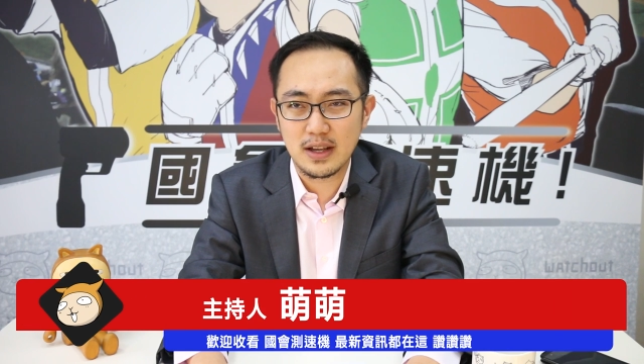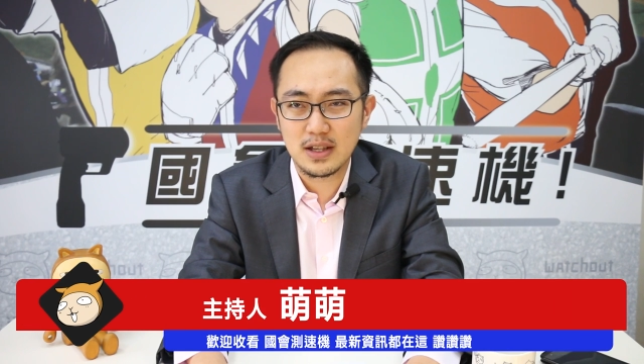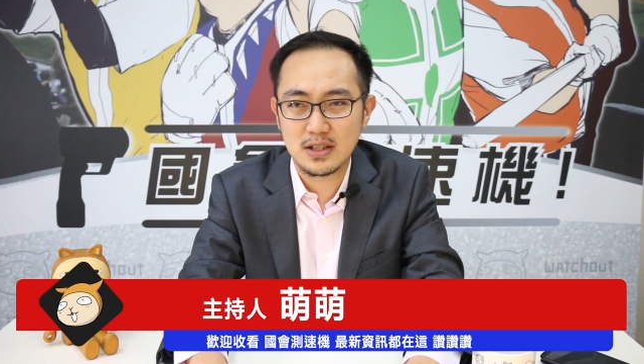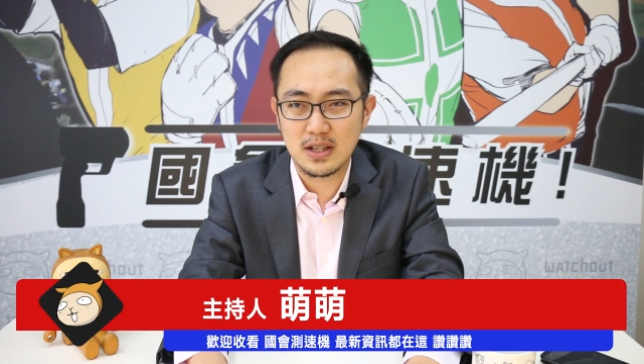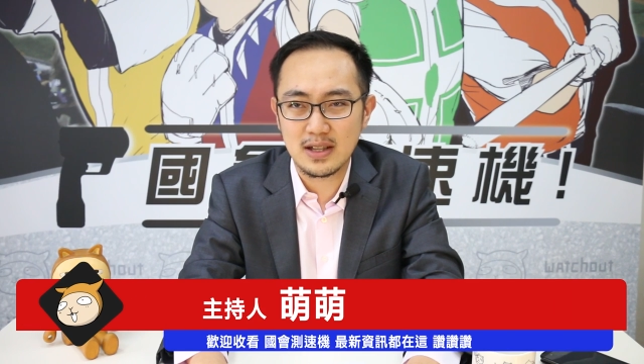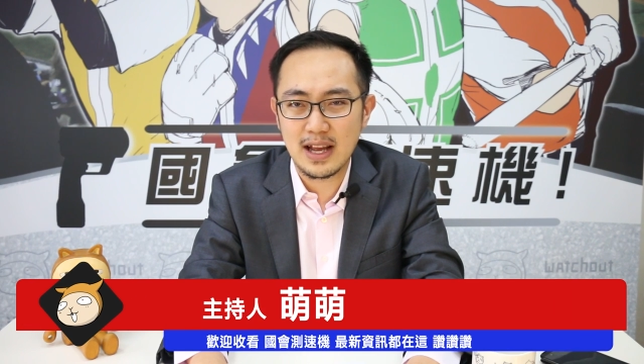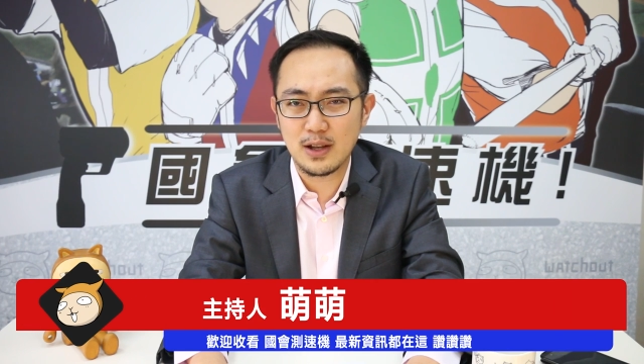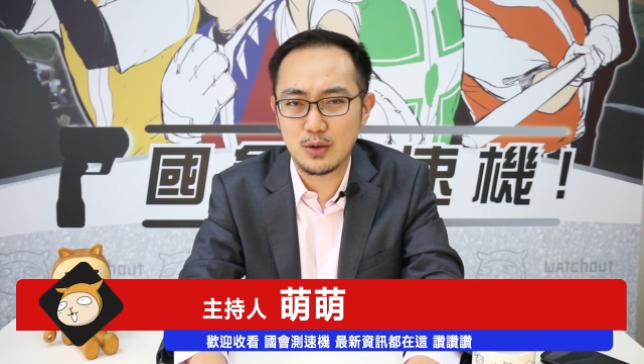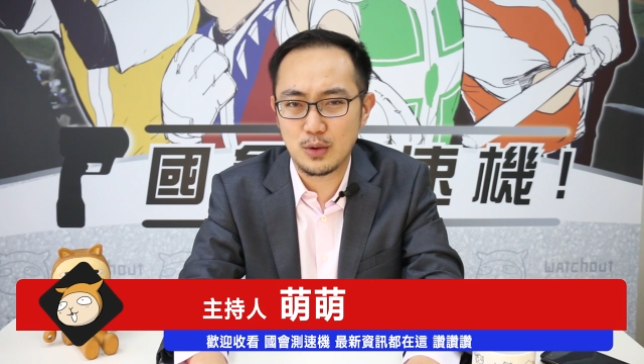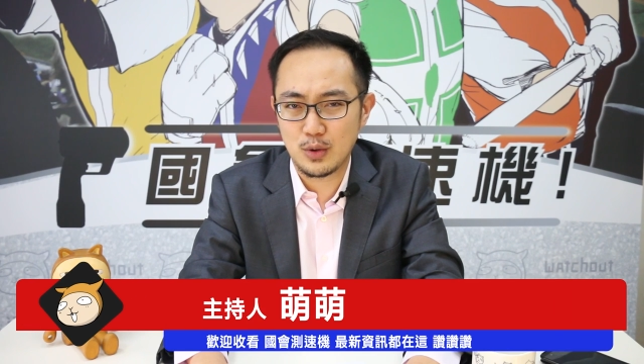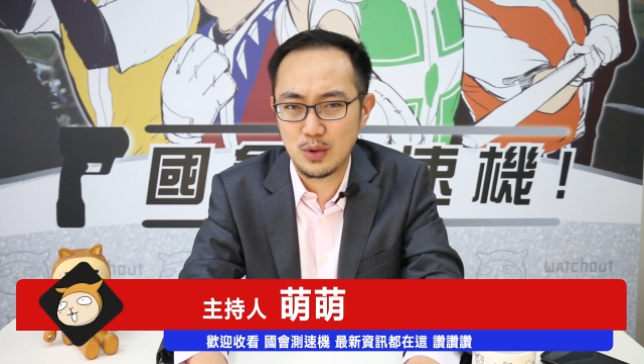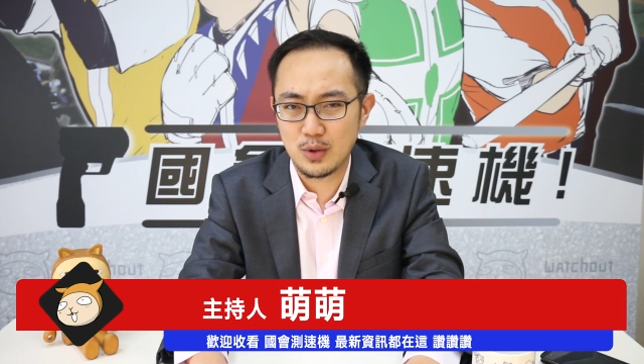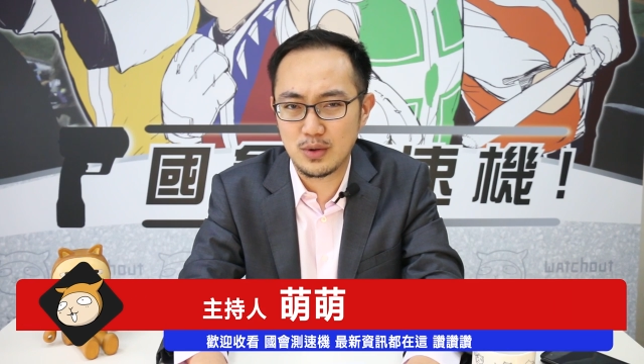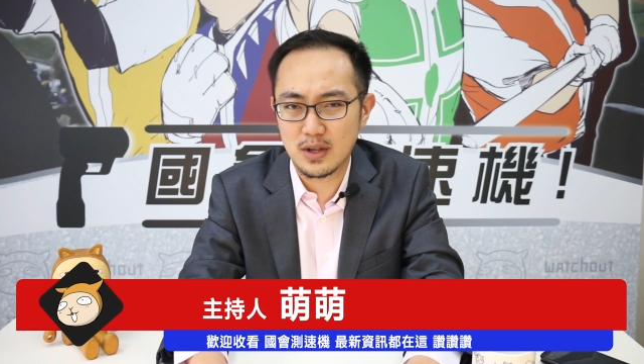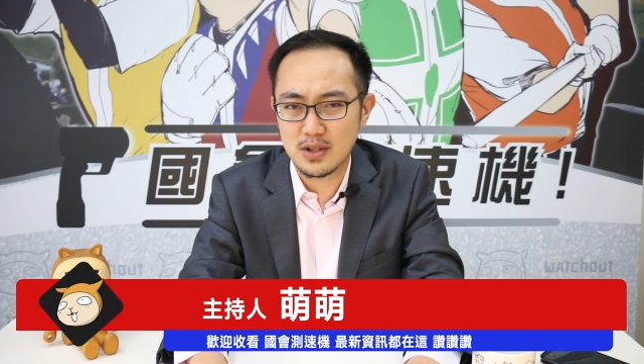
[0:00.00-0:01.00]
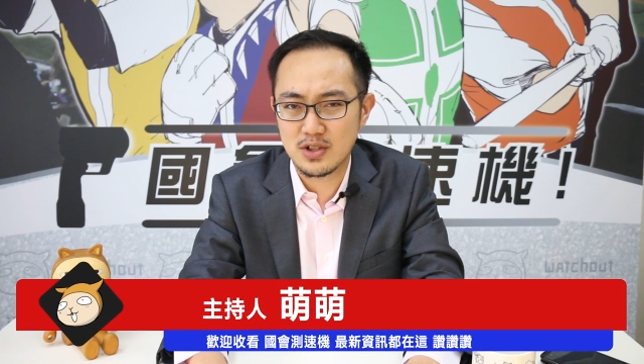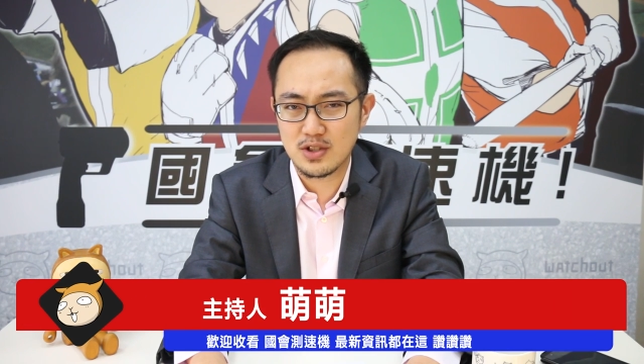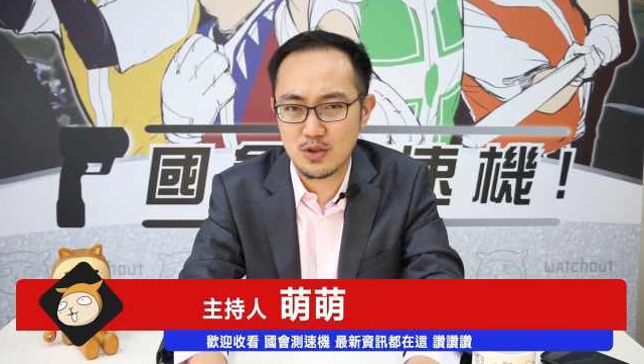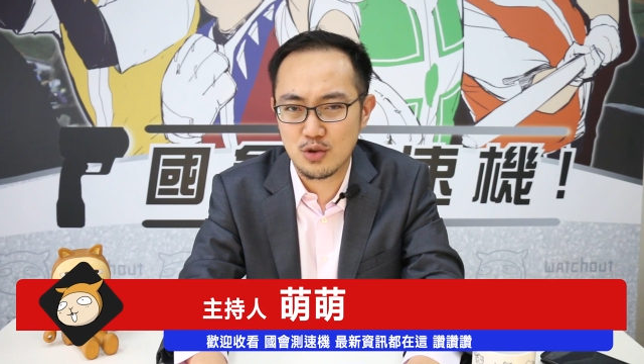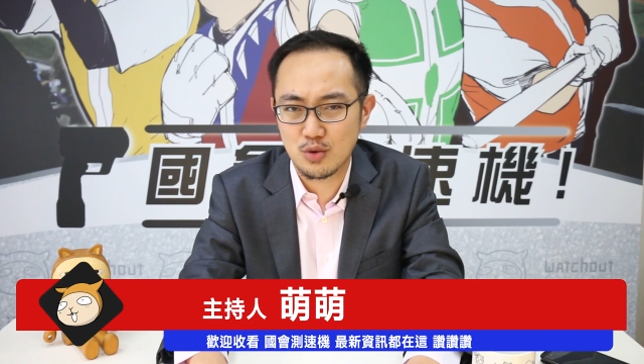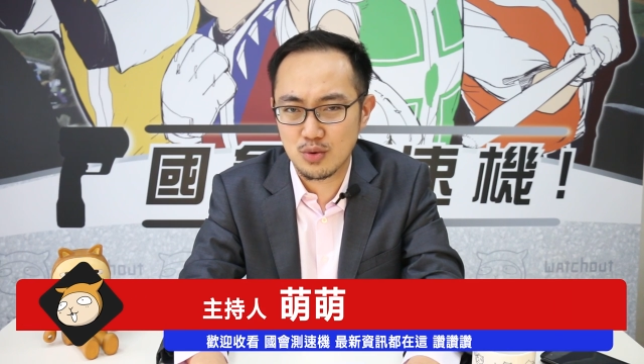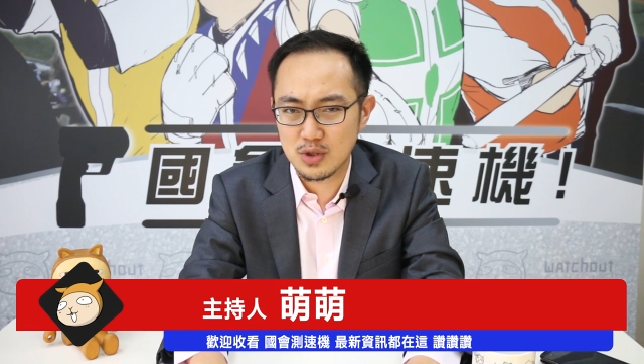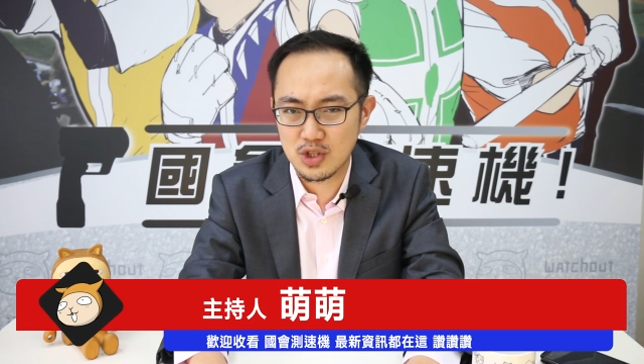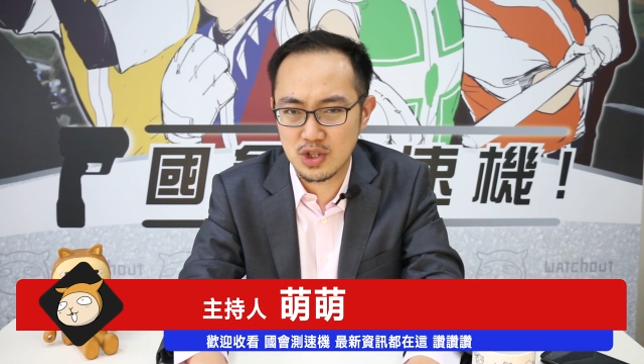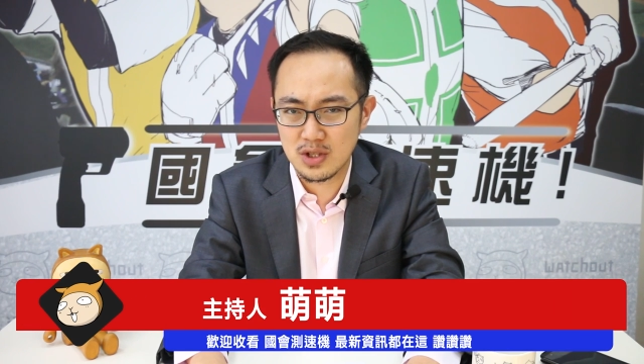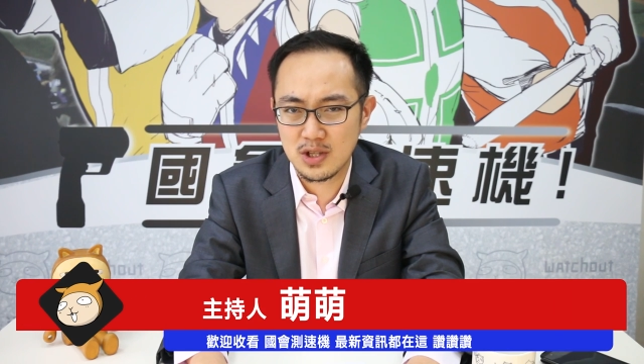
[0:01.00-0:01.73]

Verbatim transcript: 仍然屡屡的使出持